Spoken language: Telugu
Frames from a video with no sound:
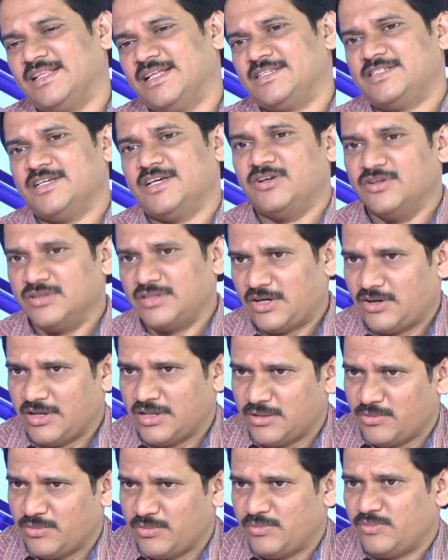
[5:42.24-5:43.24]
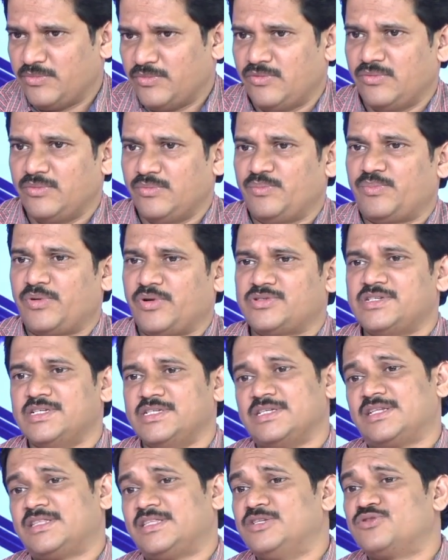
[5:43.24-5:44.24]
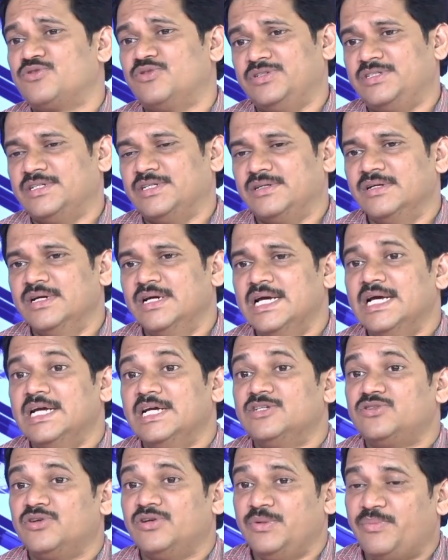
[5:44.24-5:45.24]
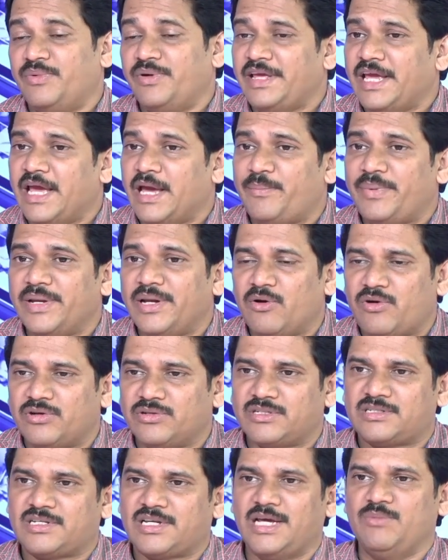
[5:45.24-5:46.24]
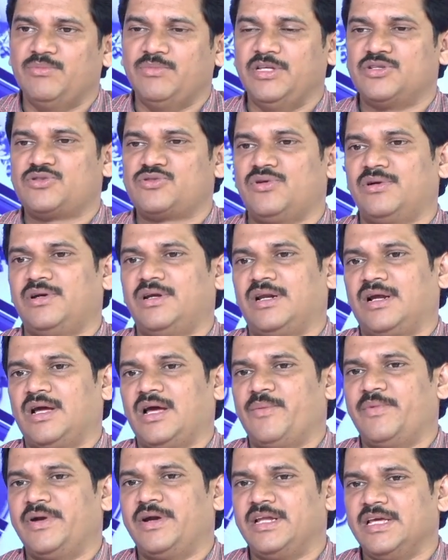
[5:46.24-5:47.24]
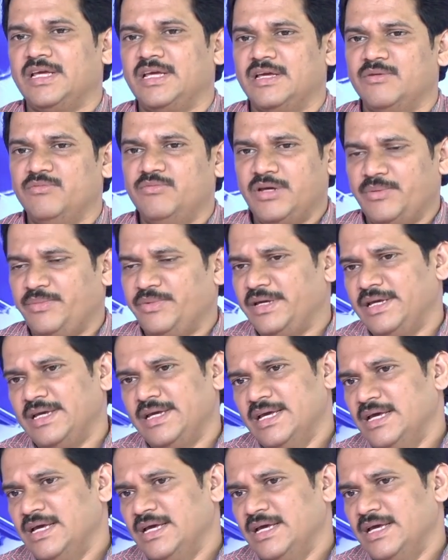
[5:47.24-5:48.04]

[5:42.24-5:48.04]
తెచ్చారు తర్వాత ప్రొసీజర్ తీసుకొచ్చారు సో ఇప్పుడు ఏపీలో కొంత టైం తీసుకుంటున్నారు కాబట్టి మేబీ